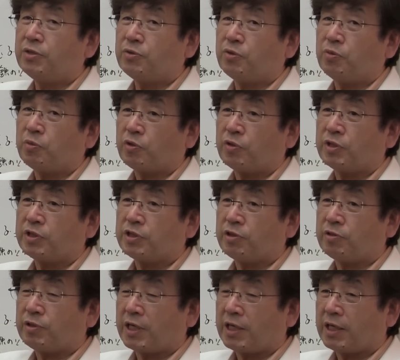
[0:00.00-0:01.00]
どうも
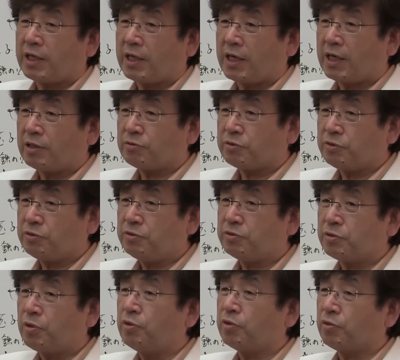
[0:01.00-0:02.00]
コレステロールが上がると
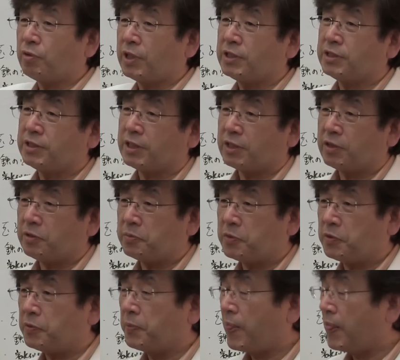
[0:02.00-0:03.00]
いう根拠らしいんだけど
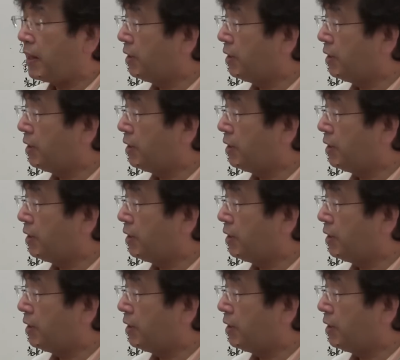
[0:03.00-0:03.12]
も